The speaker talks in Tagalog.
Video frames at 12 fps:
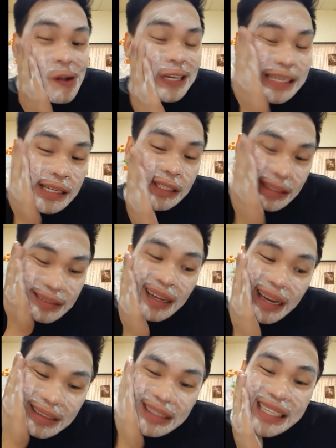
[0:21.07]
Kasi
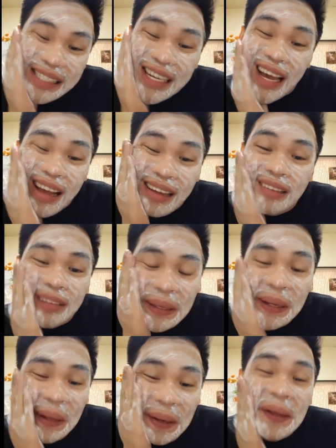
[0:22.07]
trending siya.
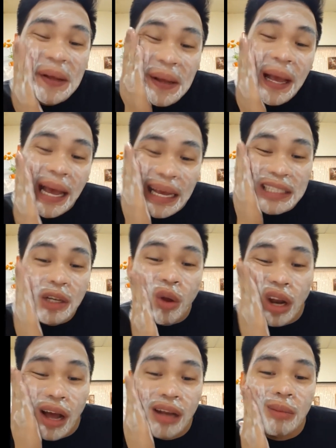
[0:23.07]
Hindi ko
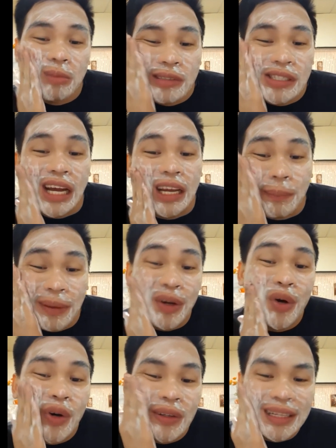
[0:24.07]
lang alam kung saan.
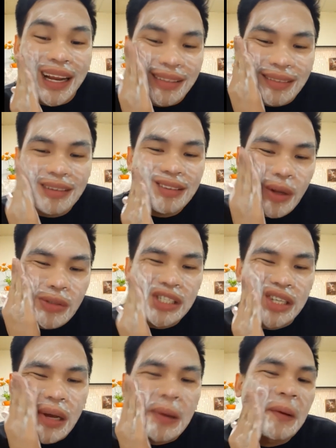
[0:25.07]
Pero trending daw
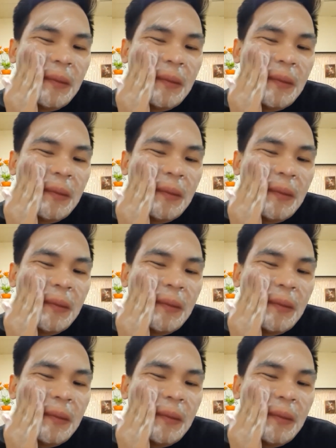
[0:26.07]
siya.